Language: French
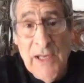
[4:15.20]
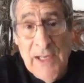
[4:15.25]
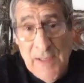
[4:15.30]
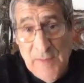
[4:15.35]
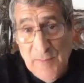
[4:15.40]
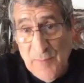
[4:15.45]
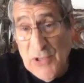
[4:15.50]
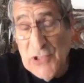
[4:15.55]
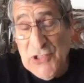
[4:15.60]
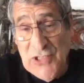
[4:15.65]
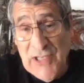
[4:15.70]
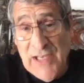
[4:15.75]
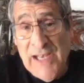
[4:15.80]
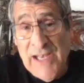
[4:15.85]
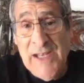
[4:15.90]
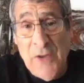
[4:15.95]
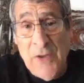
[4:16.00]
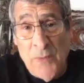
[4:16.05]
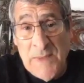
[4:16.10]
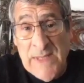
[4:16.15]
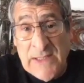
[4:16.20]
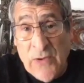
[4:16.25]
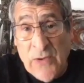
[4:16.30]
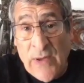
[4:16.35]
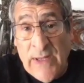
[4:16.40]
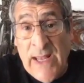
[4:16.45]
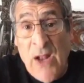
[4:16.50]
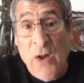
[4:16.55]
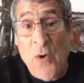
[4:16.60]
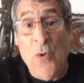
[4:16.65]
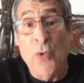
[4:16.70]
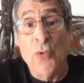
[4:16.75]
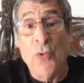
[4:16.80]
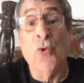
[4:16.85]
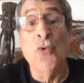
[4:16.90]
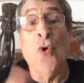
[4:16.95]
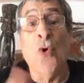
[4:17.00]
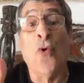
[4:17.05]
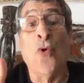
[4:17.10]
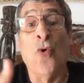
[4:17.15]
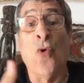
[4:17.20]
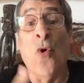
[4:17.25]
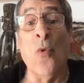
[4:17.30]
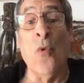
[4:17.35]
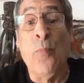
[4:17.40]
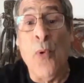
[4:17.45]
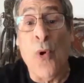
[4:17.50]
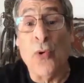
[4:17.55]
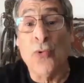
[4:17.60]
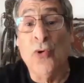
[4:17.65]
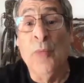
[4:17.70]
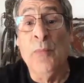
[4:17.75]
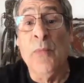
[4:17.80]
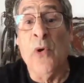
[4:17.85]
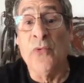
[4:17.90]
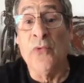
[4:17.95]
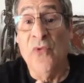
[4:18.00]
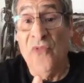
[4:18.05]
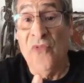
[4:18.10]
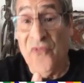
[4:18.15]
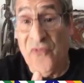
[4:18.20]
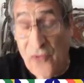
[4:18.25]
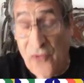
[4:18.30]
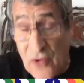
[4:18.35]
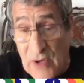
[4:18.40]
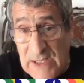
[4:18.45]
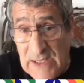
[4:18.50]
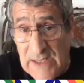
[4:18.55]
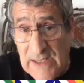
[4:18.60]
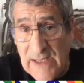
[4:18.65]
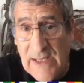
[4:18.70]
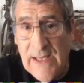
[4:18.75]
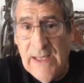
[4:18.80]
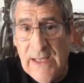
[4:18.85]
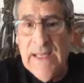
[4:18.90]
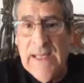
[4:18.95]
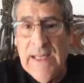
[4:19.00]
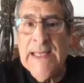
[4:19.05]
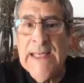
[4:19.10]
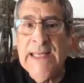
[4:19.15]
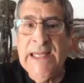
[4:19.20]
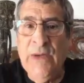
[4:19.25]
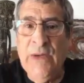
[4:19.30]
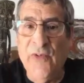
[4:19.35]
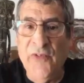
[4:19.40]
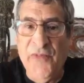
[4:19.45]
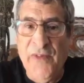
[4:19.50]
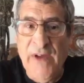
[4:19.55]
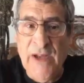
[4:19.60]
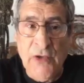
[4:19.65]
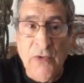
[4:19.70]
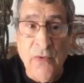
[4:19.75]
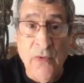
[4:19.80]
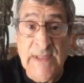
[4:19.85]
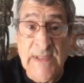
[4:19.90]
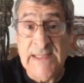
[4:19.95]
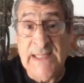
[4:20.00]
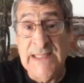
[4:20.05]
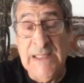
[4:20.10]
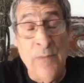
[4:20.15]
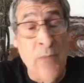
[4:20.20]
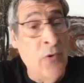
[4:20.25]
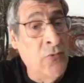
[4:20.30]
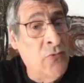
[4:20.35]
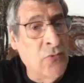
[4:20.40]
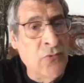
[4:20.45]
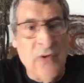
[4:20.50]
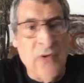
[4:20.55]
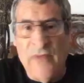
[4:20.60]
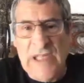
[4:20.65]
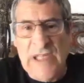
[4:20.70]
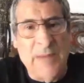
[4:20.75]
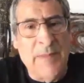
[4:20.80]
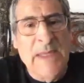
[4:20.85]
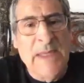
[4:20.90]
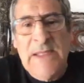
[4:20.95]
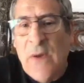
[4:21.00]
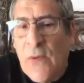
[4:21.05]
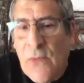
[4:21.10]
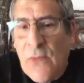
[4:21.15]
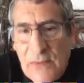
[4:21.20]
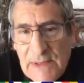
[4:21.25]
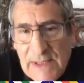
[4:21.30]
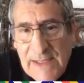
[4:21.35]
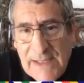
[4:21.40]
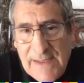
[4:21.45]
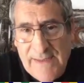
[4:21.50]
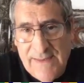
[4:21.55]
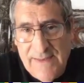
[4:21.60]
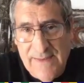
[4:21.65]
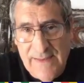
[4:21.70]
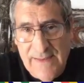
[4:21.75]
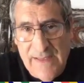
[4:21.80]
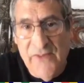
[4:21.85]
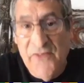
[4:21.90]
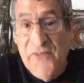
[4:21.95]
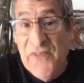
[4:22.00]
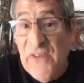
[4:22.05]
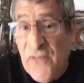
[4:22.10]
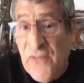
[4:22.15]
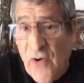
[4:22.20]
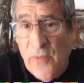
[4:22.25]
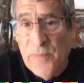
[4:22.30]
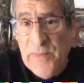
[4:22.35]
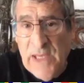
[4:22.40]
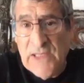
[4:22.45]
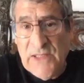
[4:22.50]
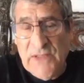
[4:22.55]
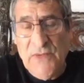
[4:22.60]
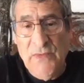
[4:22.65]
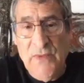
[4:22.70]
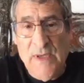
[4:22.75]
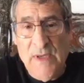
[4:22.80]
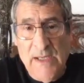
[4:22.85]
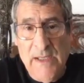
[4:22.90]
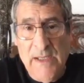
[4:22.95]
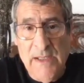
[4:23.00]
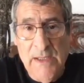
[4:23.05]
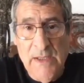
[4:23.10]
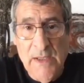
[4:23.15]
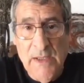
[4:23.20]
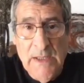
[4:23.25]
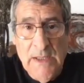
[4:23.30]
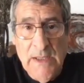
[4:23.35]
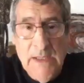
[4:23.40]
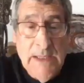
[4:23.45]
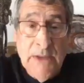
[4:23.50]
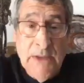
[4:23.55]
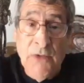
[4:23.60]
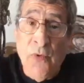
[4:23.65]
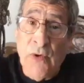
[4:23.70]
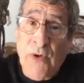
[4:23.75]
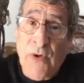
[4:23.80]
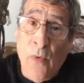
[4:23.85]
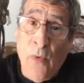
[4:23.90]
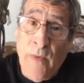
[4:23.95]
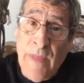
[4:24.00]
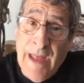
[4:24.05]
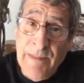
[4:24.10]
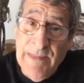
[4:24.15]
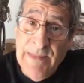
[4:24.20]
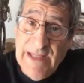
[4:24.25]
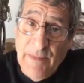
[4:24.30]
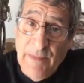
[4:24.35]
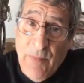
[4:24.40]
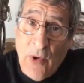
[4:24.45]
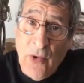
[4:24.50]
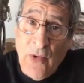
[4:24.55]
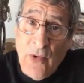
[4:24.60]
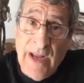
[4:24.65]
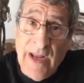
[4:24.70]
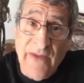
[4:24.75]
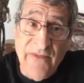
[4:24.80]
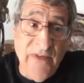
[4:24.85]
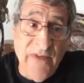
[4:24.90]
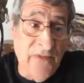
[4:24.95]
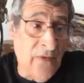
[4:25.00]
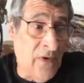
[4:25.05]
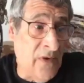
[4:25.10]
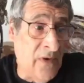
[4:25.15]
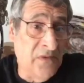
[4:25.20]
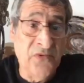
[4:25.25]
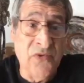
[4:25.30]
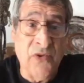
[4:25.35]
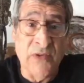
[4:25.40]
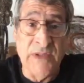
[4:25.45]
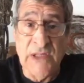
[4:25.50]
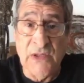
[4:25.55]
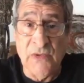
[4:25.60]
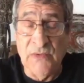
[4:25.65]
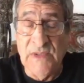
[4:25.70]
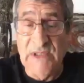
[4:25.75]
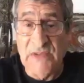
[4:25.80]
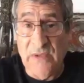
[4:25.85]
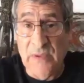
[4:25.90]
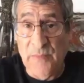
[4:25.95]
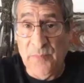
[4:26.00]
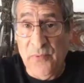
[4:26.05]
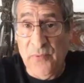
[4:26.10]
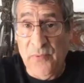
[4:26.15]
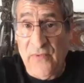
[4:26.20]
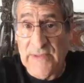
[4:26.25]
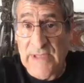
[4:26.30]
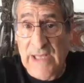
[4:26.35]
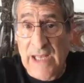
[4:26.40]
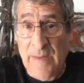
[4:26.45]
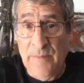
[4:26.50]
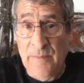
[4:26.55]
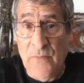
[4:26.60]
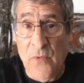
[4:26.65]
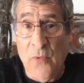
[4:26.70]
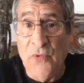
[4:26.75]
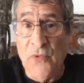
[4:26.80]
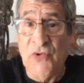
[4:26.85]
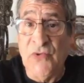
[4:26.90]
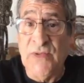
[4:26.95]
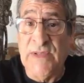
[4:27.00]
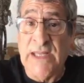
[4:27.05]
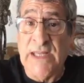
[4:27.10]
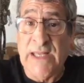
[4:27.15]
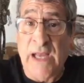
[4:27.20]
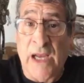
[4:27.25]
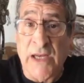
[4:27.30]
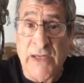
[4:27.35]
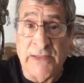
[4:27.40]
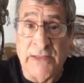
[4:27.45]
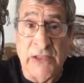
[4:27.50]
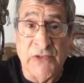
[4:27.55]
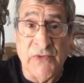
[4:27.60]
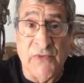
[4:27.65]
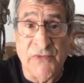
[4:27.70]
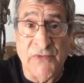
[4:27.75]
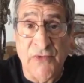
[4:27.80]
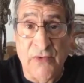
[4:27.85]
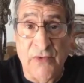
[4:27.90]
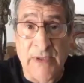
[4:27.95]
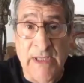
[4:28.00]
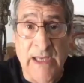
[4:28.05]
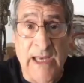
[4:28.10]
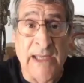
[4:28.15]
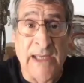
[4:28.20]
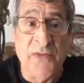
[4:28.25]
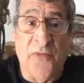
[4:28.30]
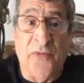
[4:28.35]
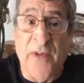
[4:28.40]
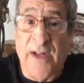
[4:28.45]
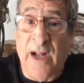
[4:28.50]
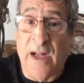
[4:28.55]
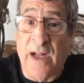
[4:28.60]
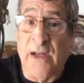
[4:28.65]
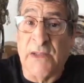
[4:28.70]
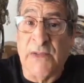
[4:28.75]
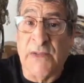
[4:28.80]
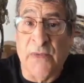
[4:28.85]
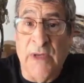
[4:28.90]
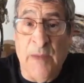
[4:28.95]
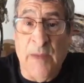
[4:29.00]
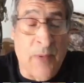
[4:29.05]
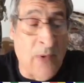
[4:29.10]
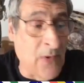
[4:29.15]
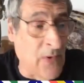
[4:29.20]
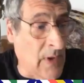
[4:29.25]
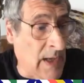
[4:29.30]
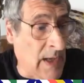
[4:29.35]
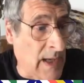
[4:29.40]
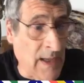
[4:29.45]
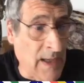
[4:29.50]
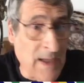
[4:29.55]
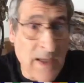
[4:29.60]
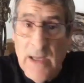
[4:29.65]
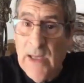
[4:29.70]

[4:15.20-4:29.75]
Moi, je dirais, on est en guerre contre nos comportements de folie qui ont fait que ces animaux ne devaient jamais se rencontrer, vivants bien sûr. Hein. Donc, on a mis des pangolins vivants dans des conditions épouvantables, au-dessus des cages avec des chauves-souris. Elles ont fait caca sur les pangolins,